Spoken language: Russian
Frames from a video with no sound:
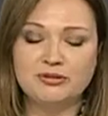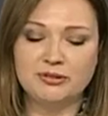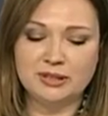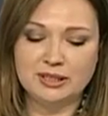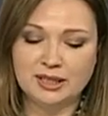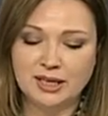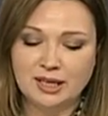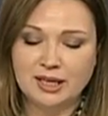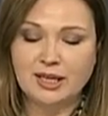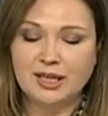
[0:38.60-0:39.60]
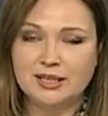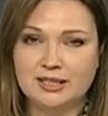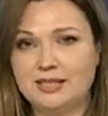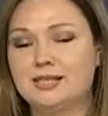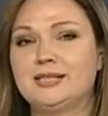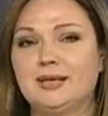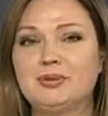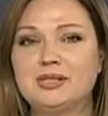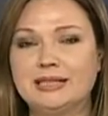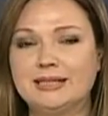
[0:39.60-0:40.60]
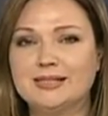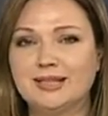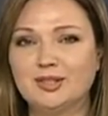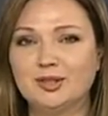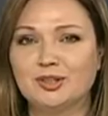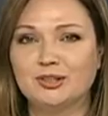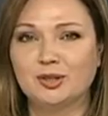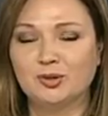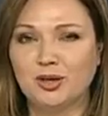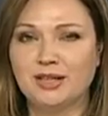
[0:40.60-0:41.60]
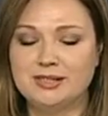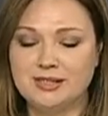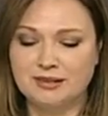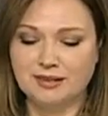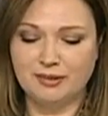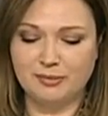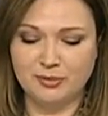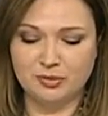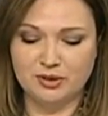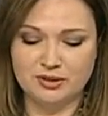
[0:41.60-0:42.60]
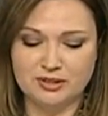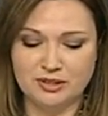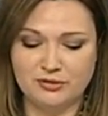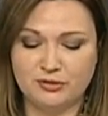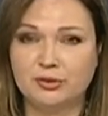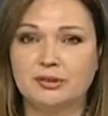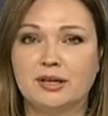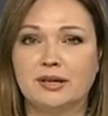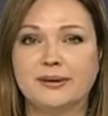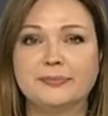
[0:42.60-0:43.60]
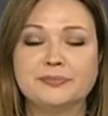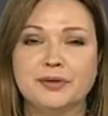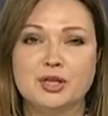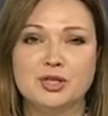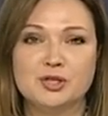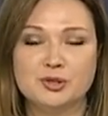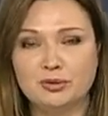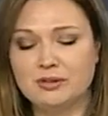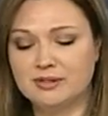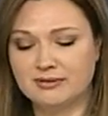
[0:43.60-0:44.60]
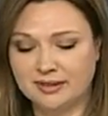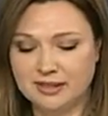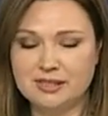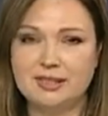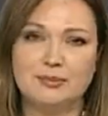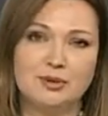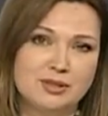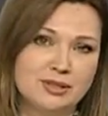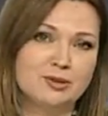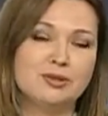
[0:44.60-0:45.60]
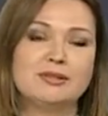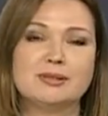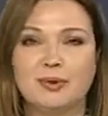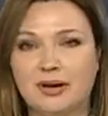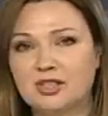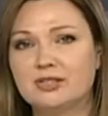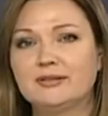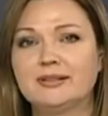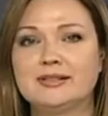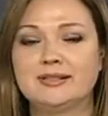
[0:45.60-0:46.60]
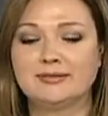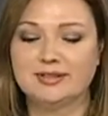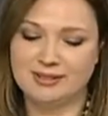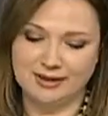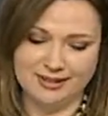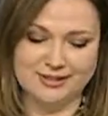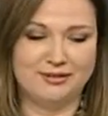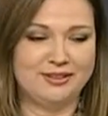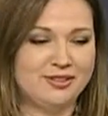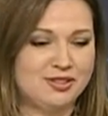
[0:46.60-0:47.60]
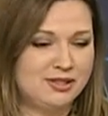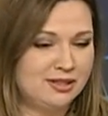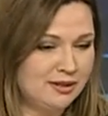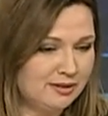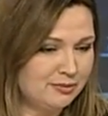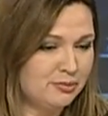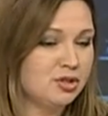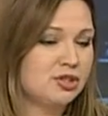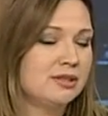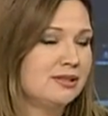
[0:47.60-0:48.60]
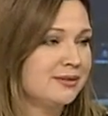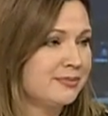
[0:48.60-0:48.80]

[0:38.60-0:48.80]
эфире. 370-3101, а, прямой телефон а, нашей студии. Звоните, комментируйте, спрашивайте, высказывайтесь и пишите.